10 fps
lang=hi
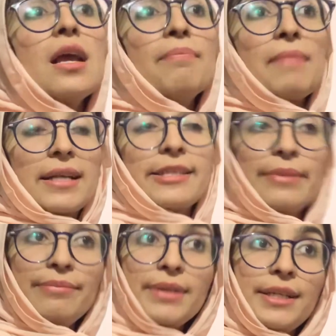
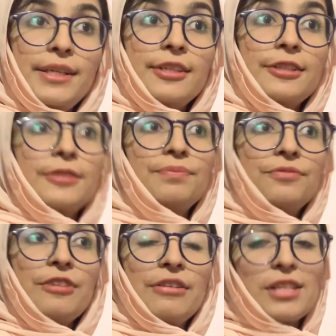मैक्सिमम बट
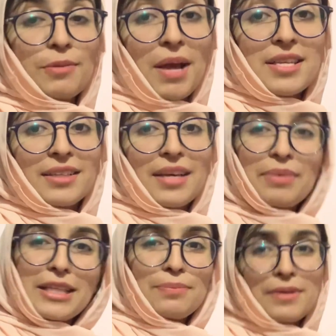फेडरल से भी आ सकता है
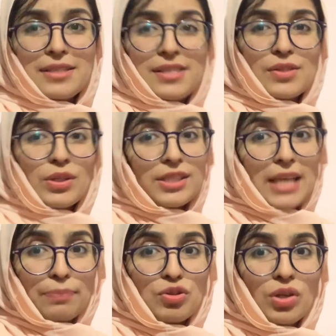मतलब
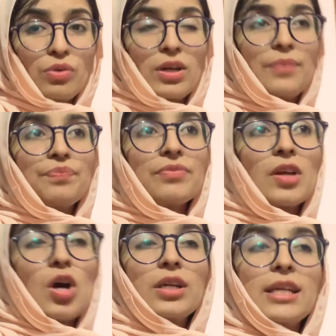कॉन्सेप्चुअल uh, होगा
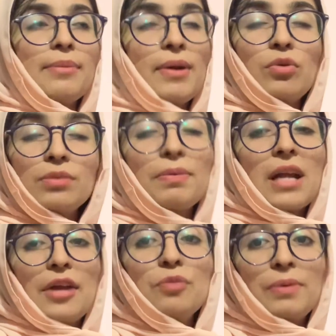और ये मैं खुद
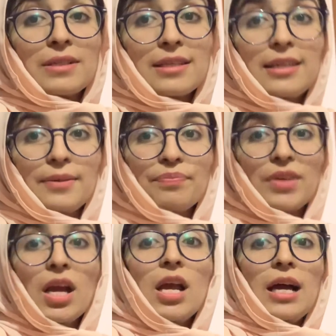बना रही हूँ पर्सनली
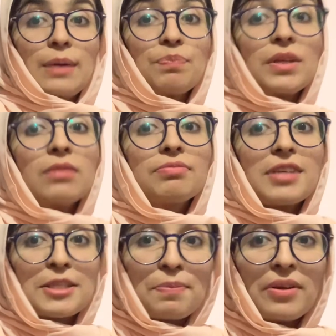अपने
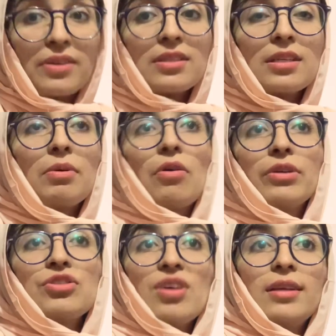एक्सपीरियंस से
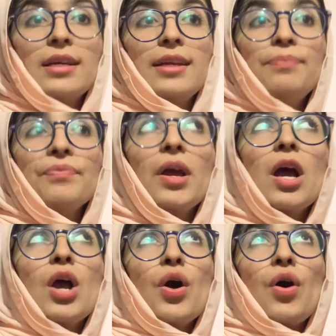बनाऊंगी इनशाला
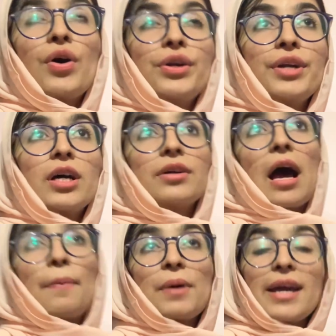और
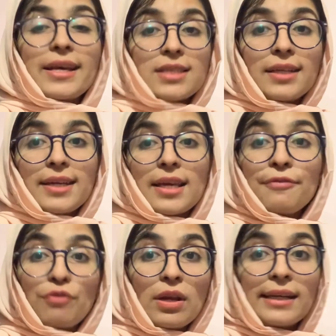आपका ऐसा नहीं है कि
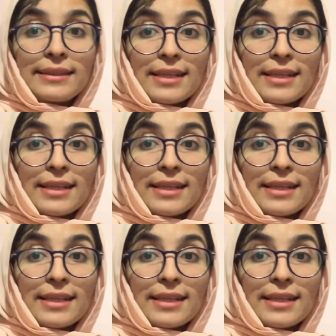फुल लेंथ